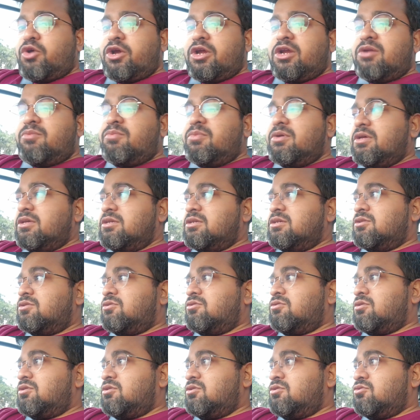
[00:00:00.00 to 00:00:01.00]
পয়েন্ট বি যেত
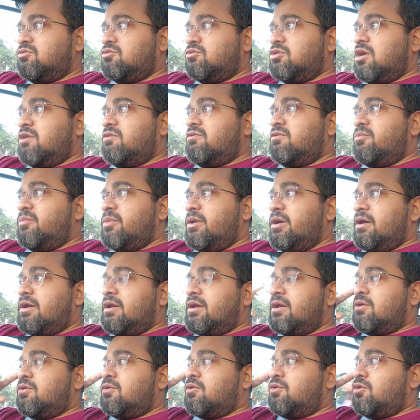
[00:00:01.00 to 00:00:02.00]
কিন্তু
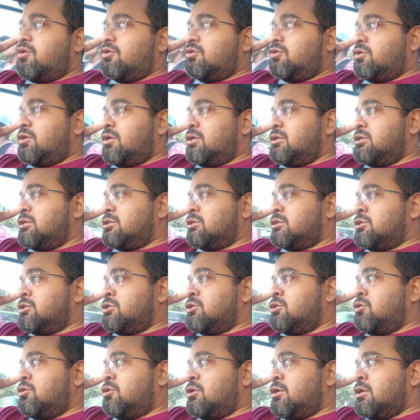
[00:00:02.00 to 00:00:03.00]
গভর্নমেন্টের কোনো অথরাইজেশন
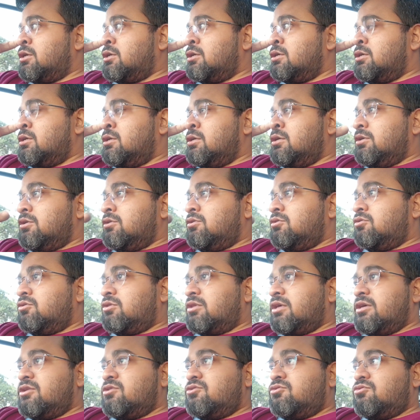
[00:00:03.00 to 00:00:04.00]
ছিল না তো
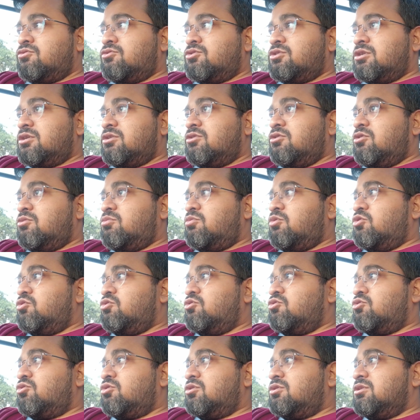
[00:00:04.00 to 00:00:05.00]
তাই জন্য সেগুলো
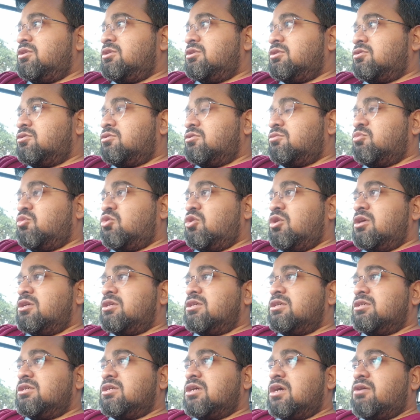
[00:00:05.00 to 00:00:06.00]
বন্ধ করে দিয়েছে তো
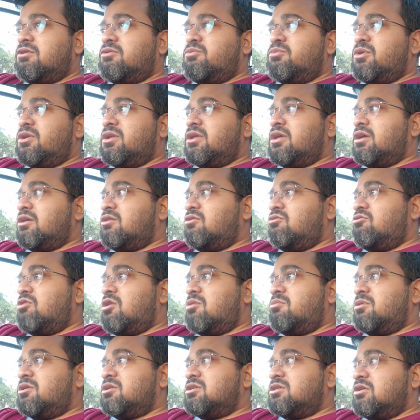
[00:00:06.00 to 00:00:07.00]
বলেছে যে গভর্নমেন্টকে এগুলো
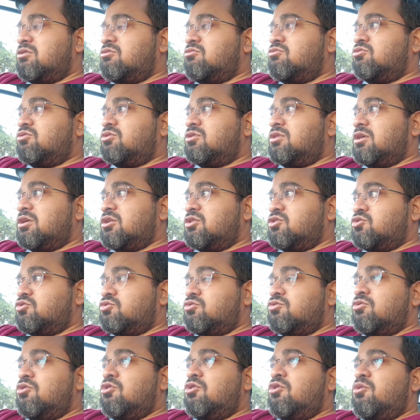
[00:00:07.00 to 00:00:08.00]
আবার চালু করতে কিছু
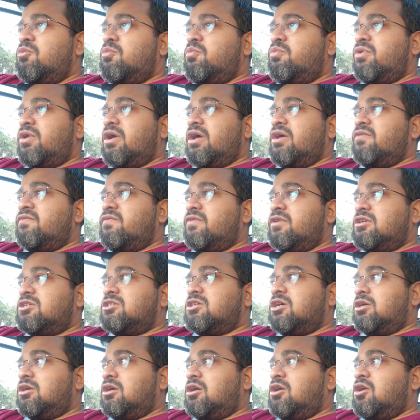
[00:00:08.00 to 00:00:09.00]
প্রাইভেট
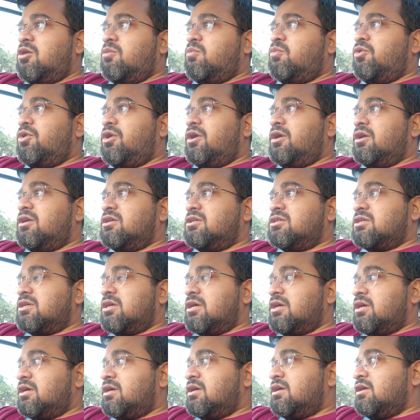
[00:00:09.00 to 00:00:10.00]
শাটল
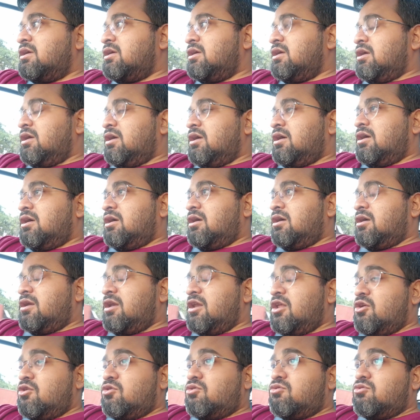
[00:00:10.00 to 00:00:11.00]
অপারেটার্সকে
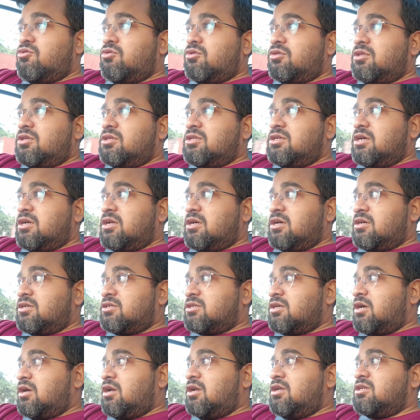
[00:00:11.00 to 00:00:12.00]
নিয়োগ করতে যারা
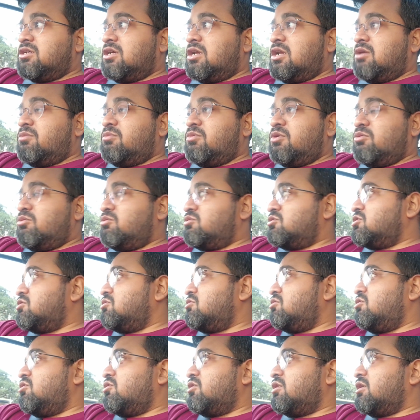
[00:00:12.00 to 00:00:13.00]
শাটল চালাবে এবং
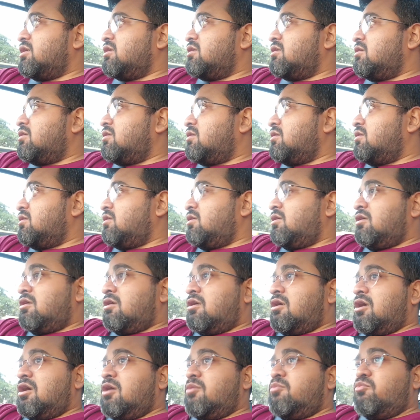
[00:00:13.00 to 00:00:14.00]
সেগুলোকে
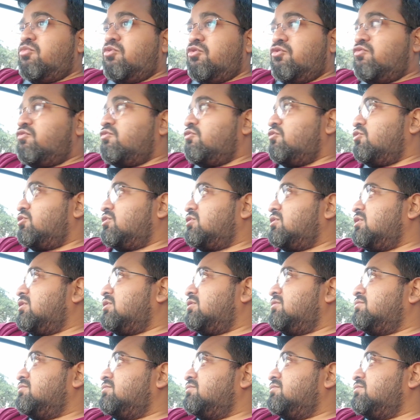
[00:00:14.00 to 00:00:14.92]
প্রুফ করতে